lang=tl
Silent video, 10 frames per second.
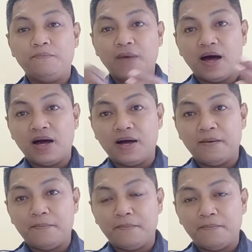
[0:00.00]
uh,
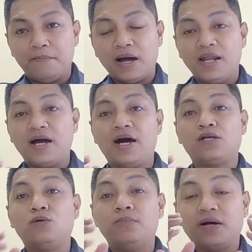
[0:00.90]
balang
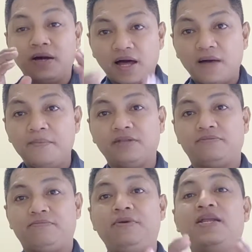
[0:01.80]
araw magagamit
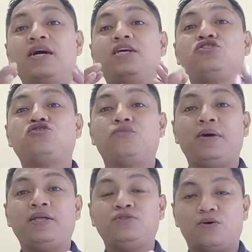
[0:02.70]
bilang
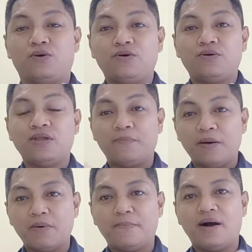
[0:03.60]
instrumento ng
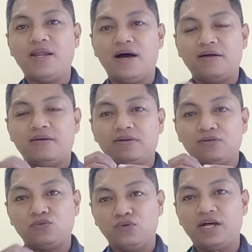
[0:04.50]
pagpapala
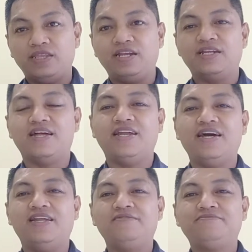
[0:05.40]
tulad din ng
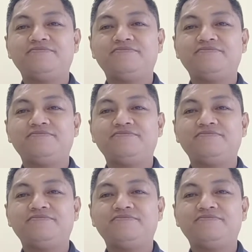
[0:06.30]
Tanael.